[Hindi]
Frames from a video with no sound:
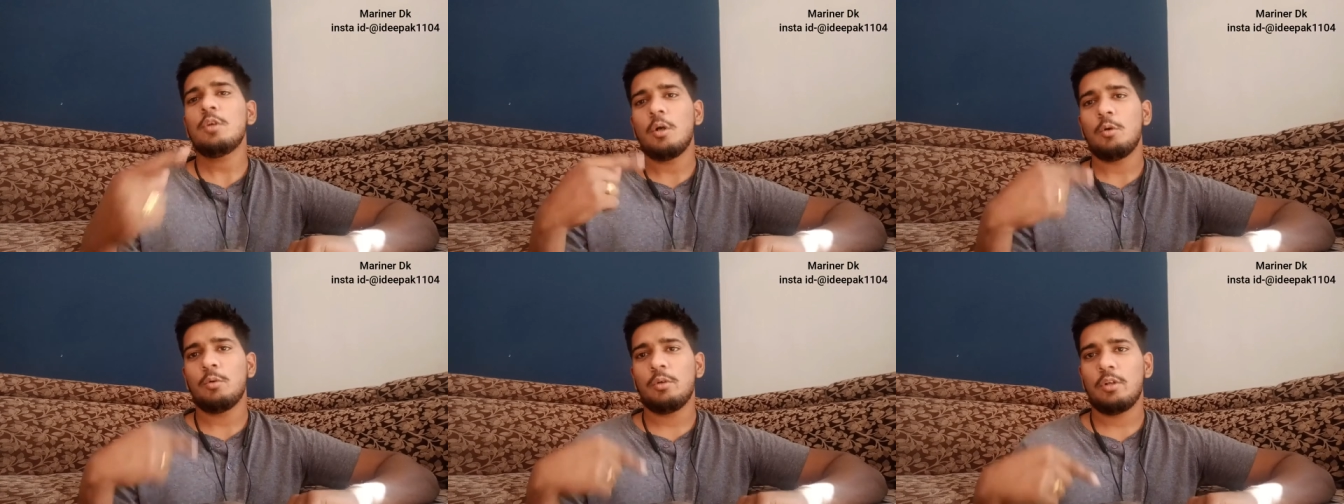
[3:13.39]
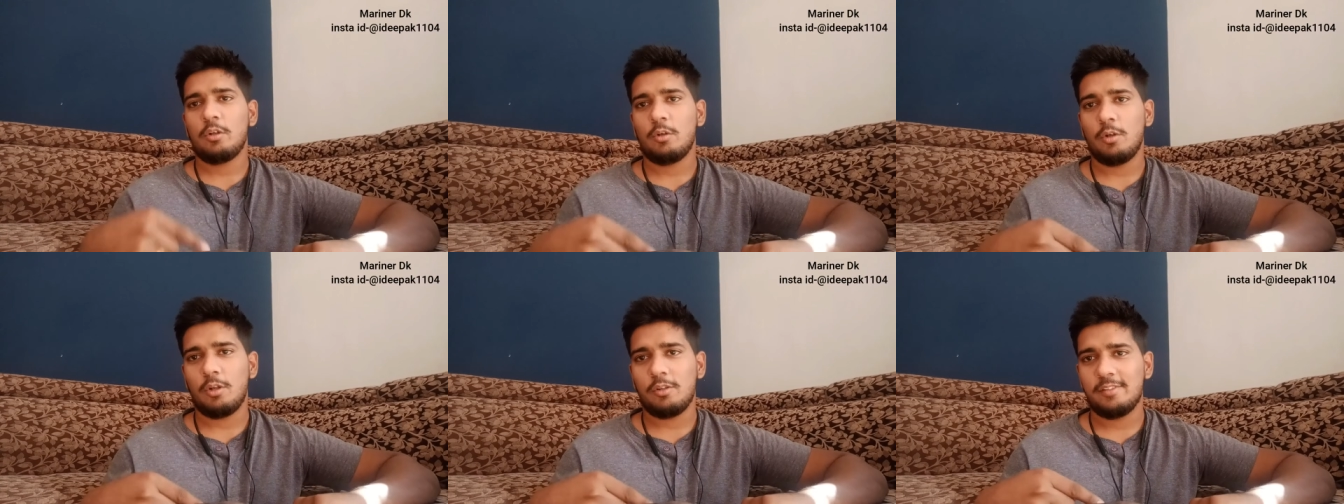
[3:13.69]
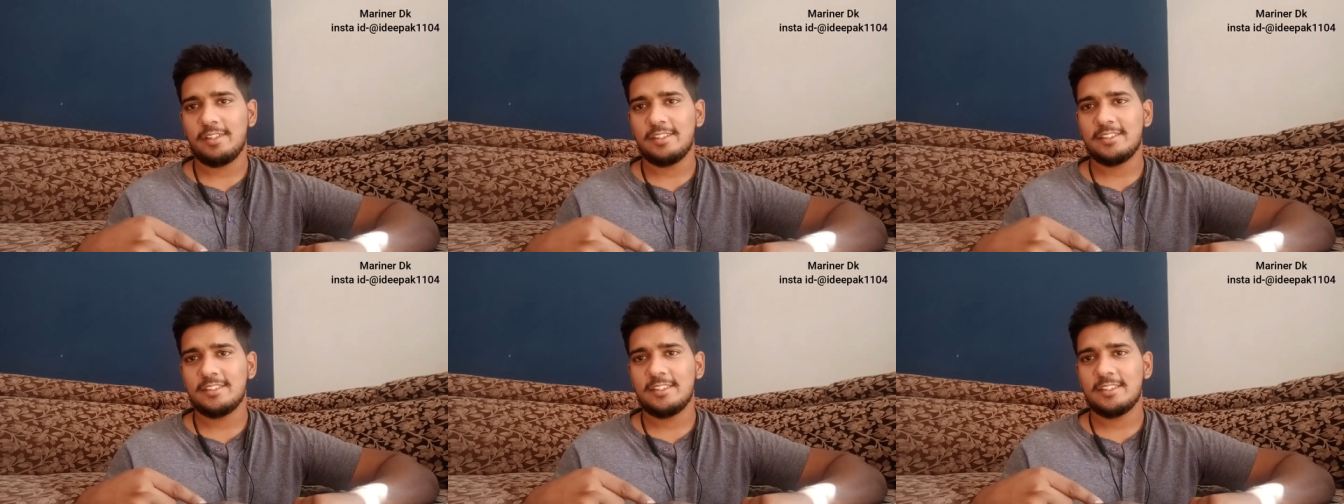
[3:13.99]
काउंटर
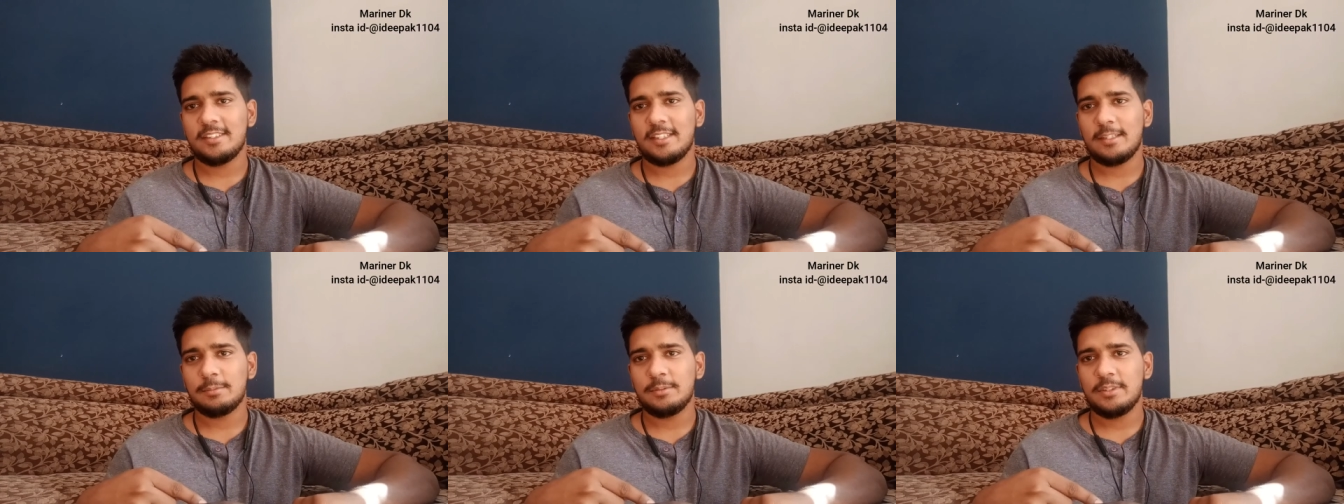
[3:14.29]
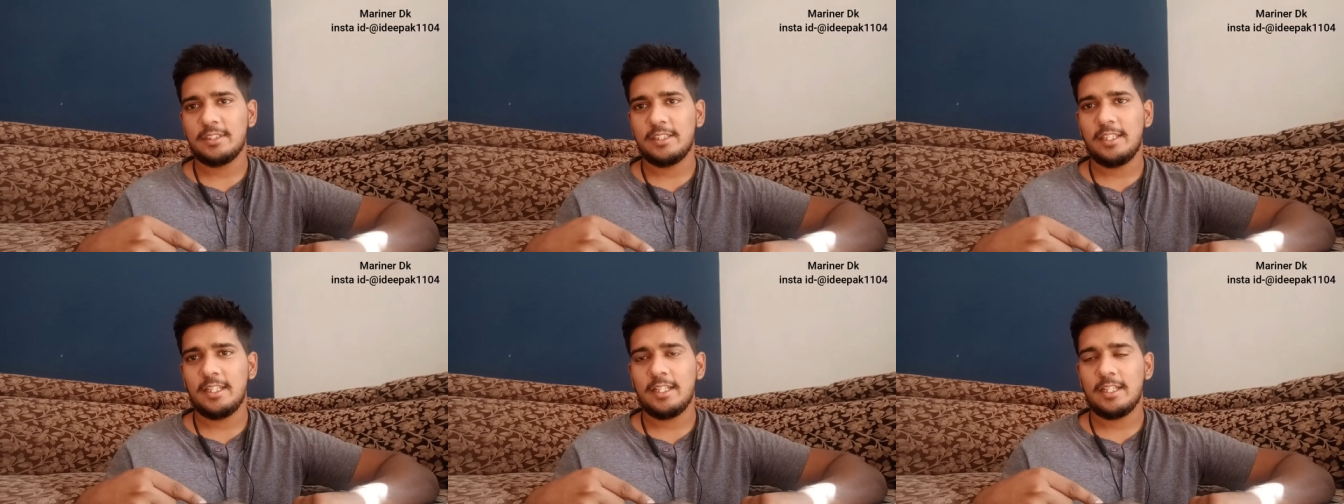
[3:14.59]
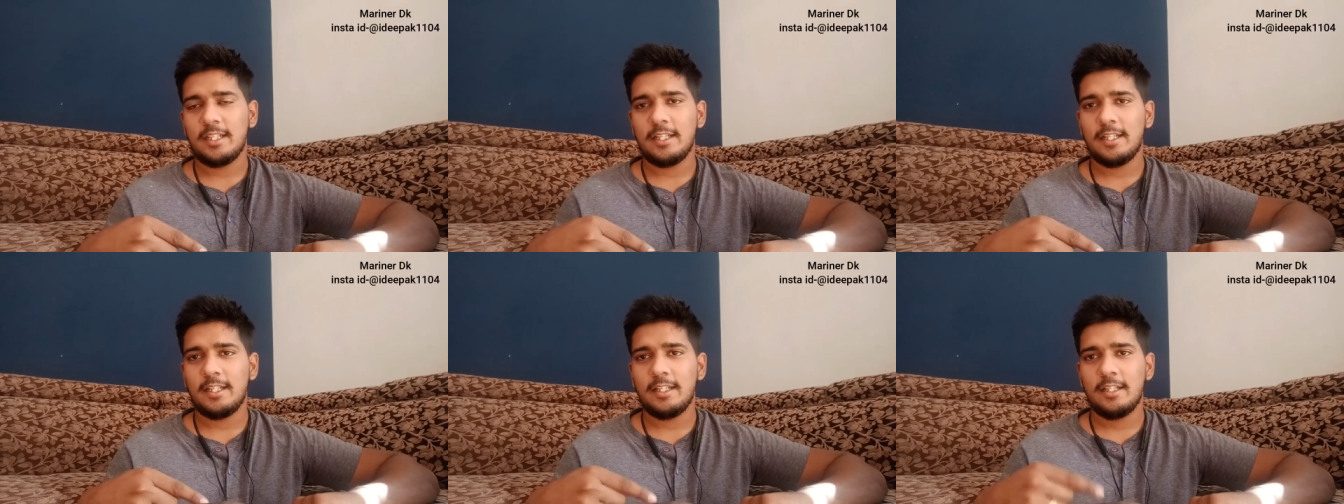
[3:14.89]
क्लॉकवाइज के हिसाब से किया
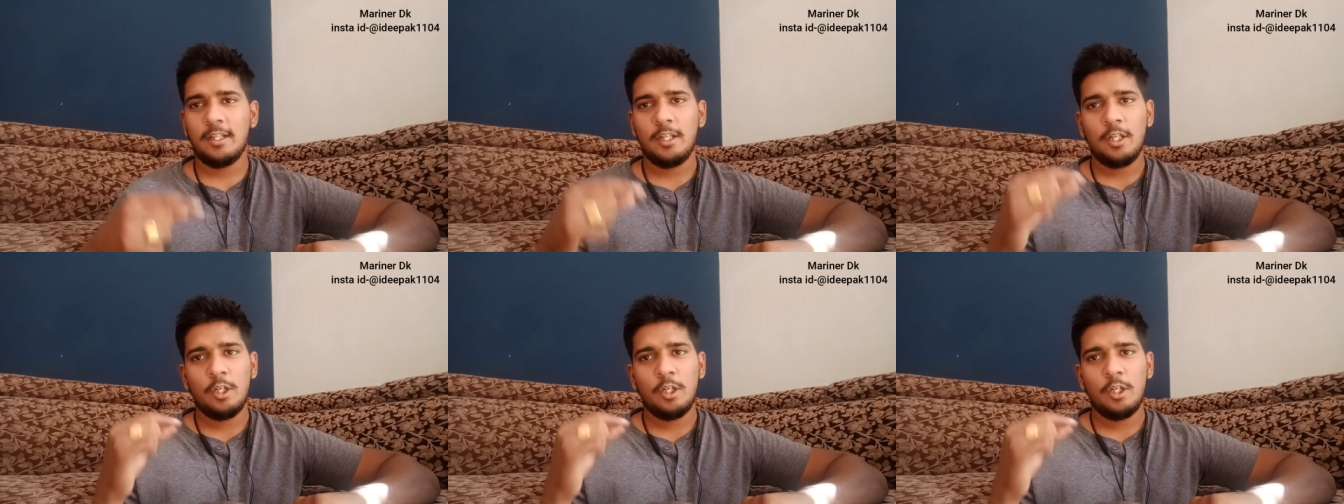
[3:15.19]
गया है